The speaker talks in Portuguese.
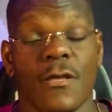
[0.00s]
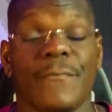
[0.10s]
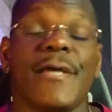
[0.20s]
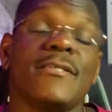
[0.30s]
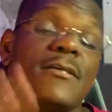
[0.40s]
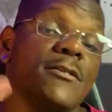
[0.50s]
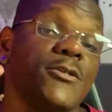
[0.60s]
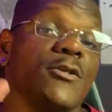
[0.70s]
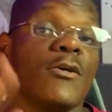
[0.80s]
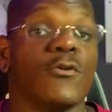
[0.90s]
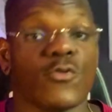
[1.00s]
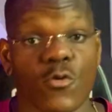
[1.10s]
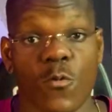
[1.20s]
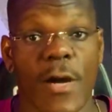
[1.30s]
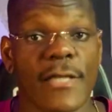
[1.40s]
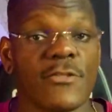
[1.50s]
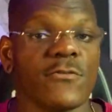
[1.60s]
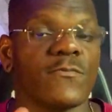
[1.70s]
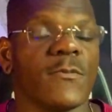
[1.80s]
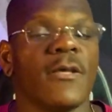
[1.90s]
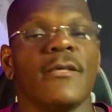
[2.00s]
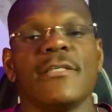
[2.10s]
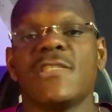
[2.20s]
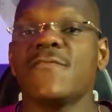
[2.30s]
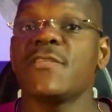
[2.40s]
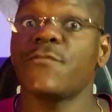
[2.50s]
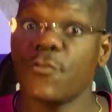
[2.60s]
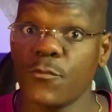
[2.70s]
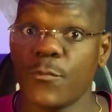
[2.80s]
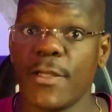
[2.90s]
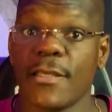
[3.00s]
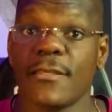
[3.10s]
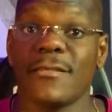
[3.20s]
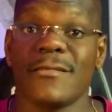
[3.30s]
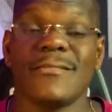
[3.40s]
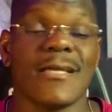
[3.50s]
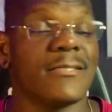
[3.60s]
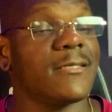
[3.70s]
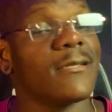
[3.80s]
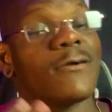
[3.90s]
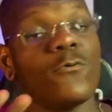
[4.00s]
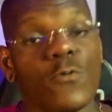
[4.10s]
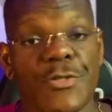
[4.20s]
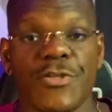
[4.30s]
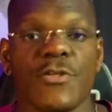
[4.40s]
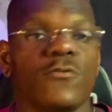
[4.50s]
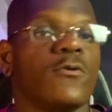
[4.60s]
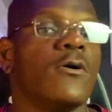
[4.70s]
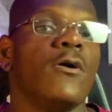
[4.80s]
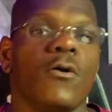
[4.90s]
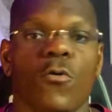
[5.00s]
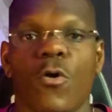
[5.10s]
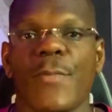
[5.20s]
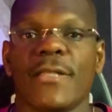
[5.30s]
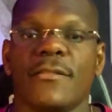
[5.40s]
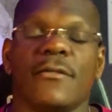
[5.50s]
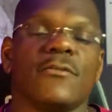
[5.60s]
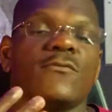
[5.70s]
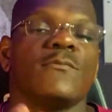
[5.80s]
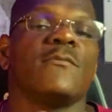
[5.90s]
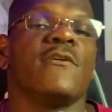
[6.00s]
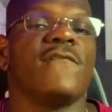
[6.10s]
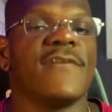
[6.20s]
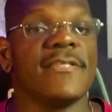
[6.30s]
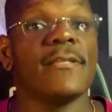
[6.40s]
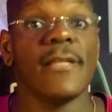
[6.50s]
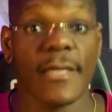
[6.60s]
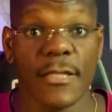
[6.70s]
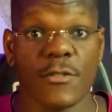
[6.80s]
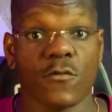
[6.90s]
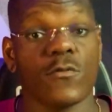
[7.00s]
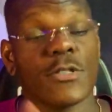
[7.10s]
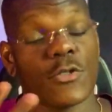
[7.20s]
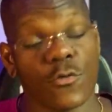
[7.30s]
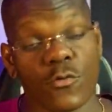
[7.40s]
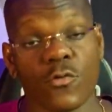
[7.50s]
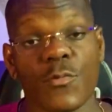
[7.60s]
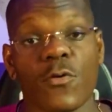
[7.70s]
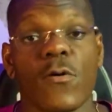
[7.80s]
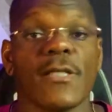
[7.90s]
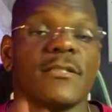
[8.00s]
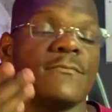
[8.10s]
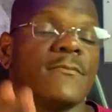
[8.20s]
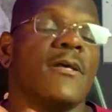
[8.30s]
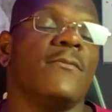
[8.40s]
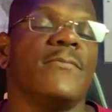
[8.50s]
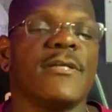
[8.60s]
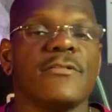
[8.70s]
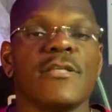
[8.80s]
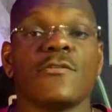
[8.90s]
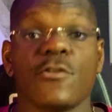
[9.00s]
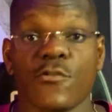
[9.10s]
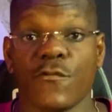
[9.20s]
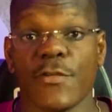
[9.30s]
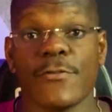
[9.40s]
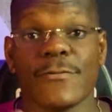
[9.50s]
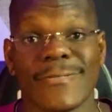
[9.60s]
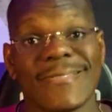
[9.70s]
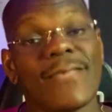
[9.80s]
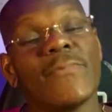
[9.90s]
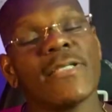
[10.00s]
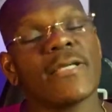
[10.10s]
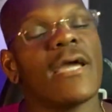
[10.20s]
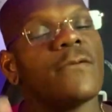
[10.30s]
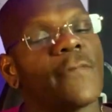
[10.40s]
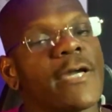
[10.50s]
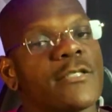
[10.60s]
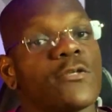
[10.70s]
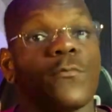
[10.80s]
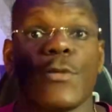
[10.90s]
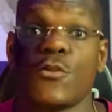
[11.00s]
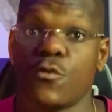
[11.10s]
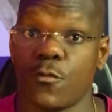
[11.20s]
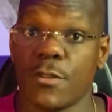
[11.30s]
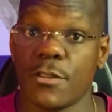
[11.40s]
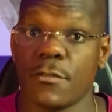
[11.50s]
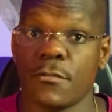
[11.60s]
Mas antes, eu sou o Watson e se você for novo por aqui, já chega curtindo, comentando, fazendo ali aquelas coisas que o YouTube gosta para ajudar esse nosso vídeo sempre a chegar em mais pessoas.